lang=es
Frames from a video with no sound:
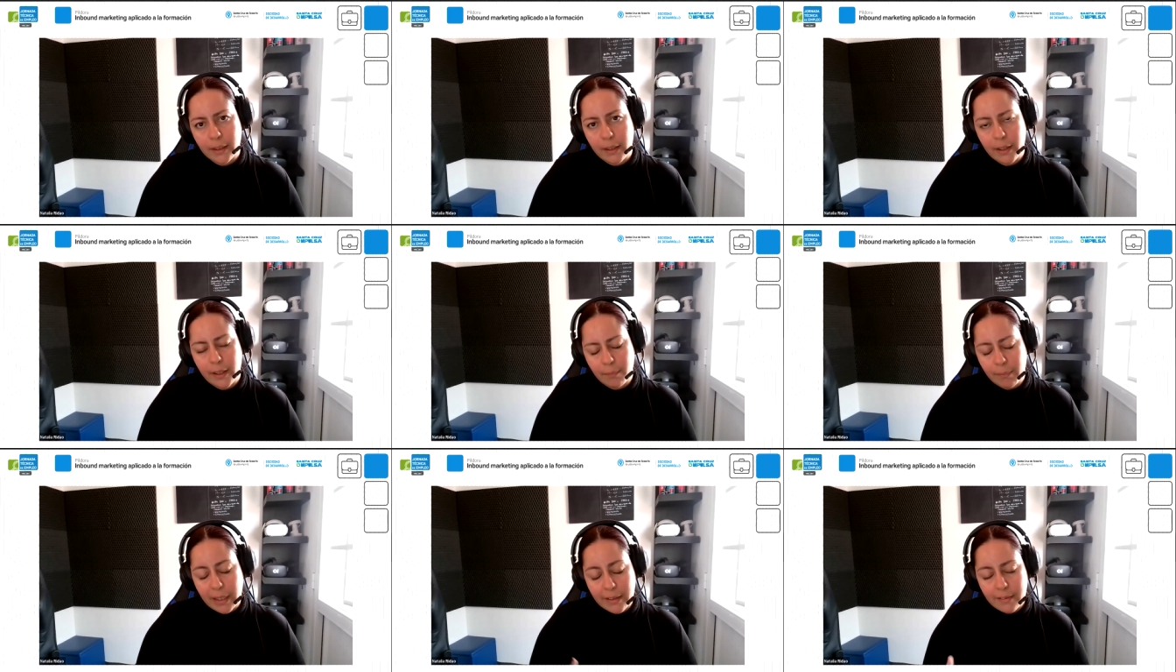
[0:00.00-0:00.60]

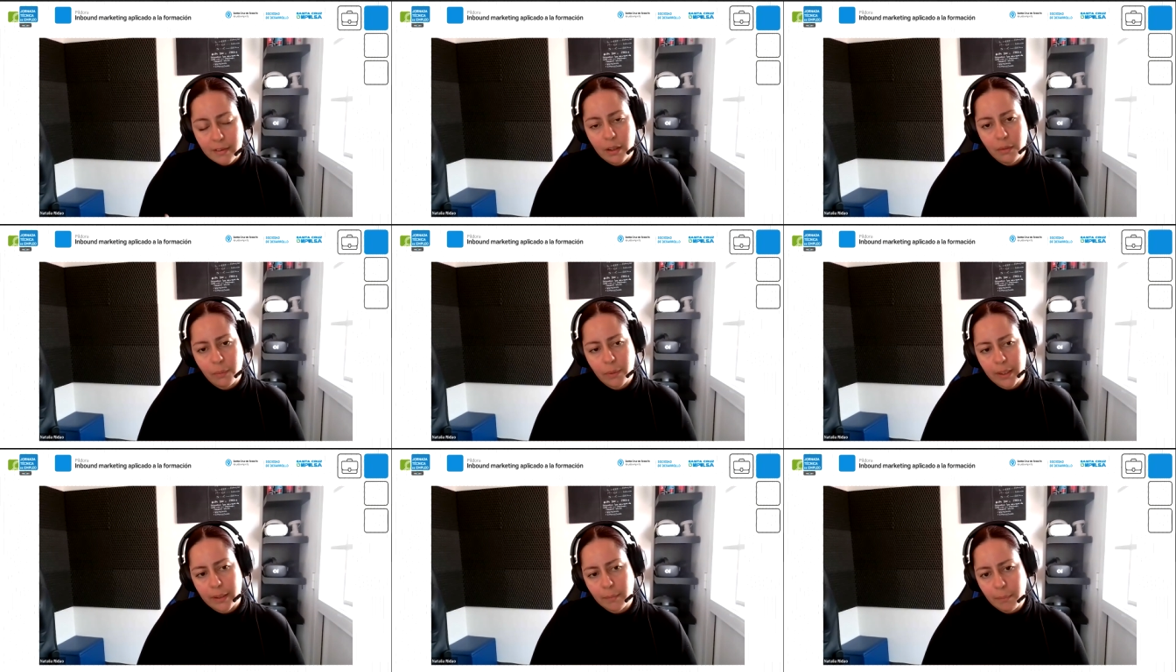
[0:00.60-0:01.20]
eh, marcha
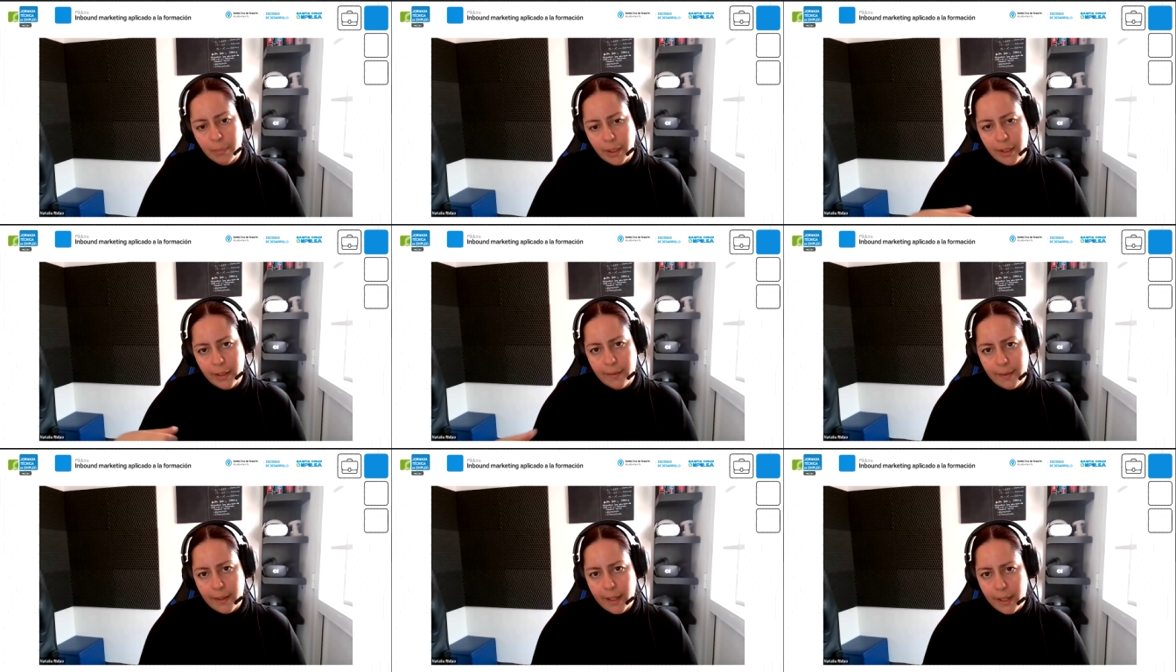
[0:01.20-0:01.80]
una
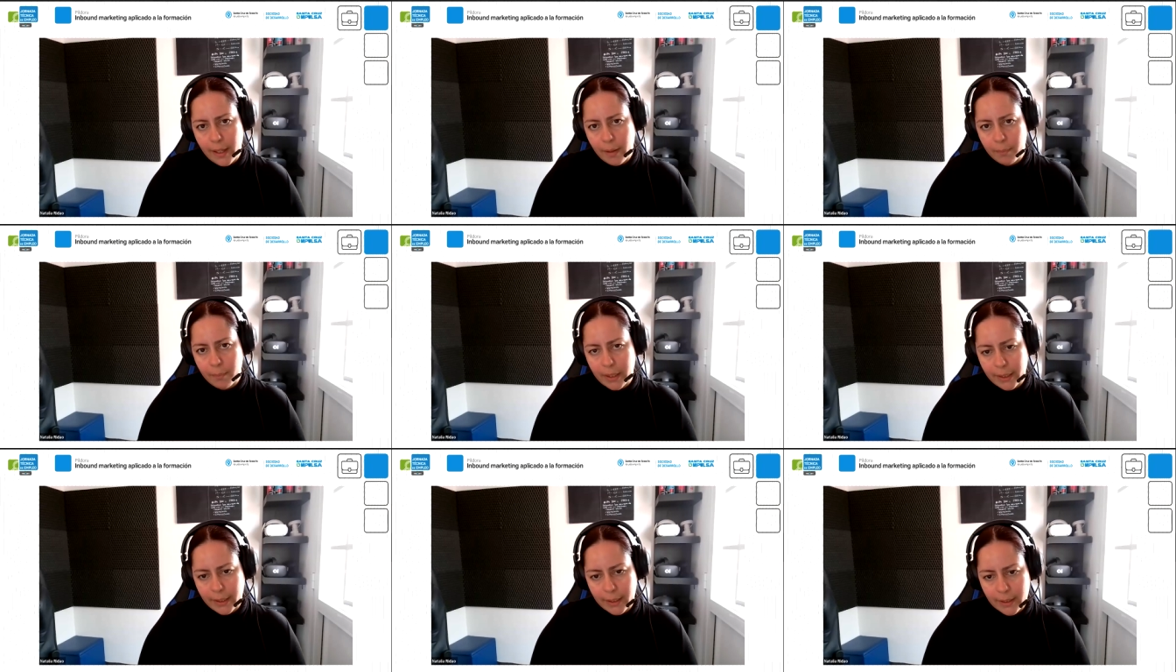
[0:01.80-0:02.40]
campaña de
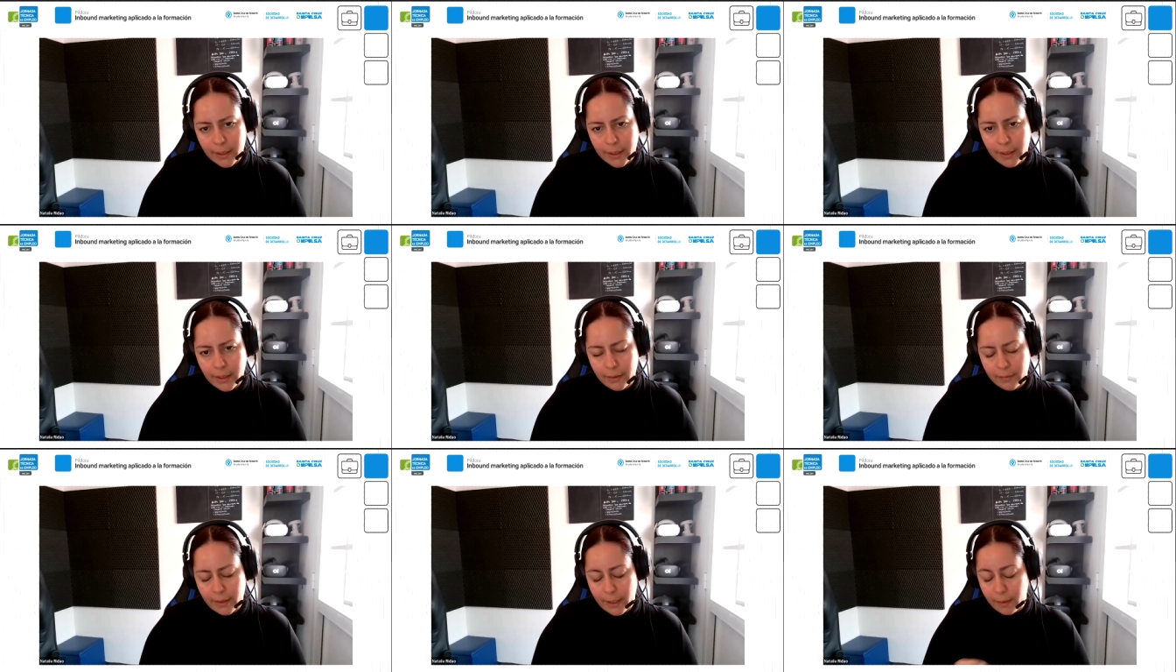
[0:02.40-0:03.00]

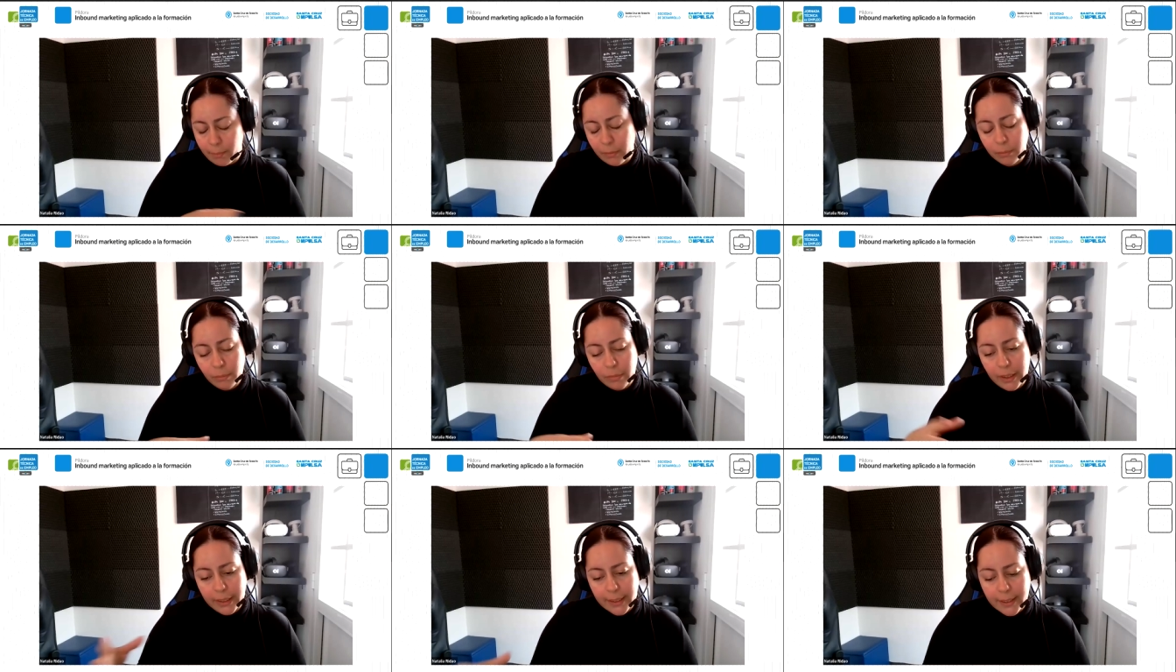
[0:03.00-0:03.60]
marketing, de
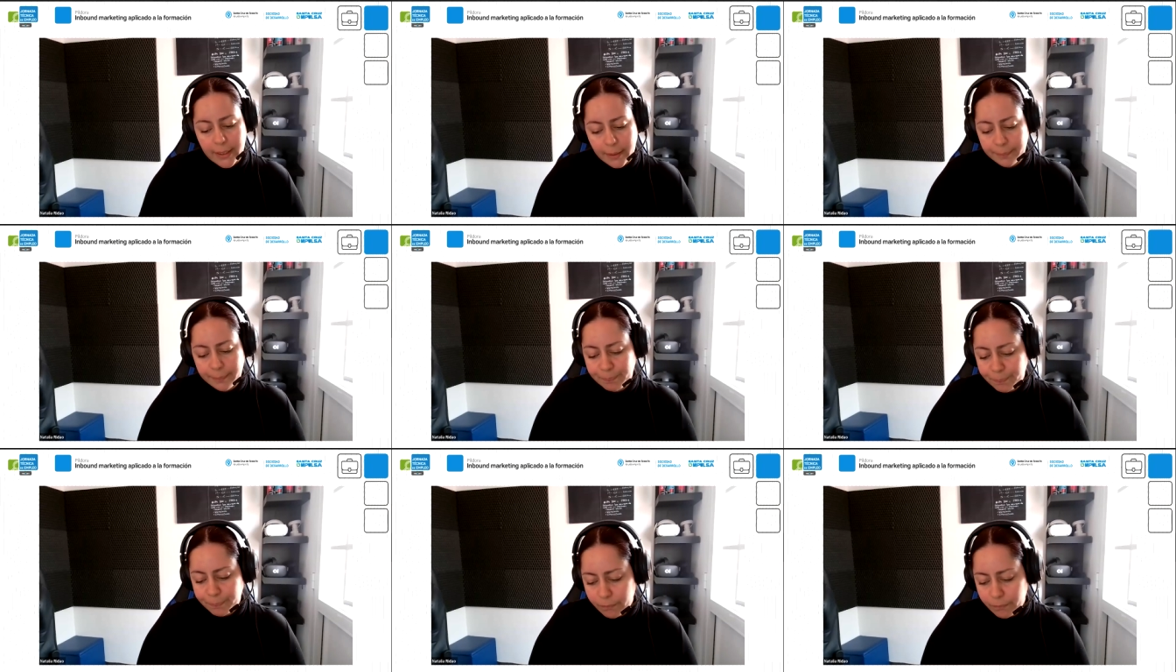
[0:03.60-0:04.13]
inbound marketing,